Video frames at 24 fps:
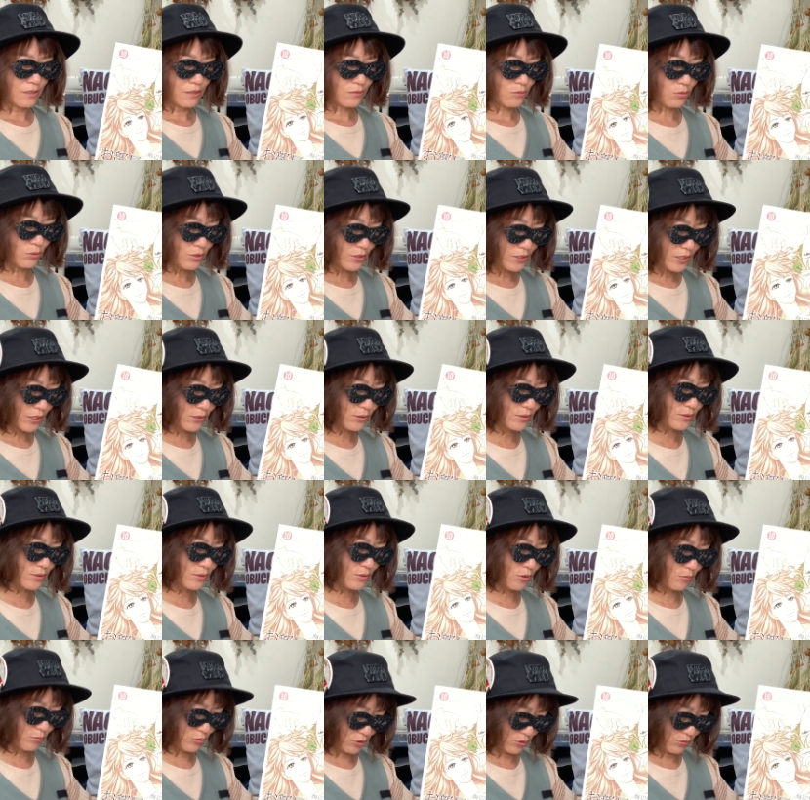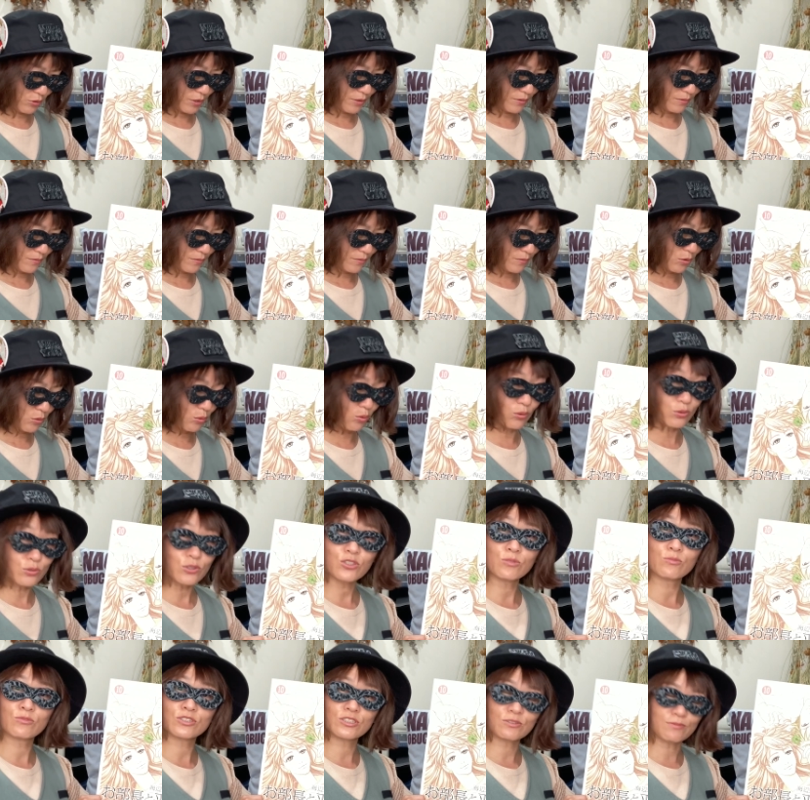とにかく面白い購
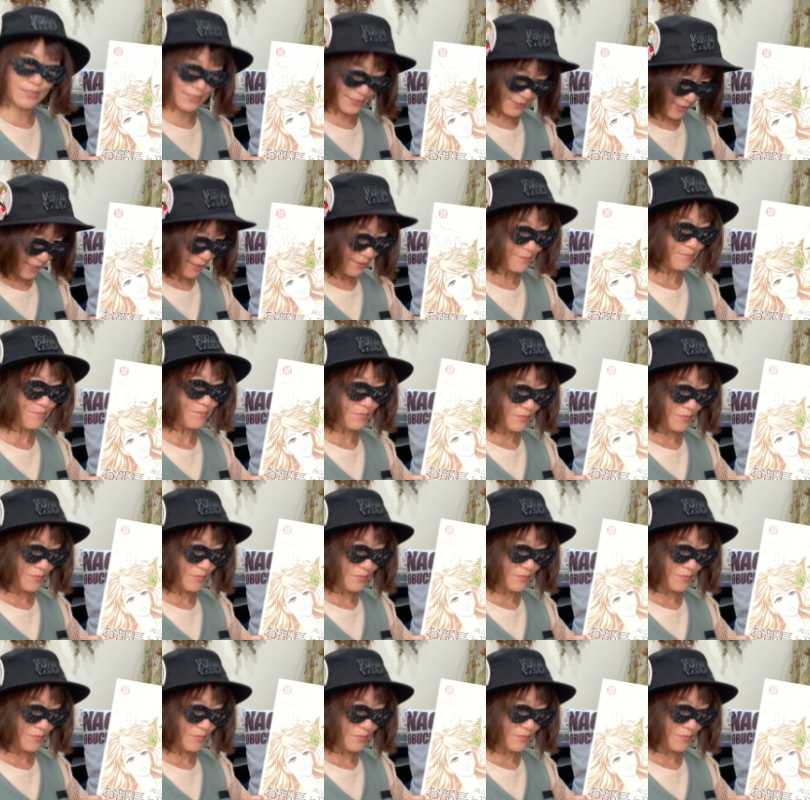入もしました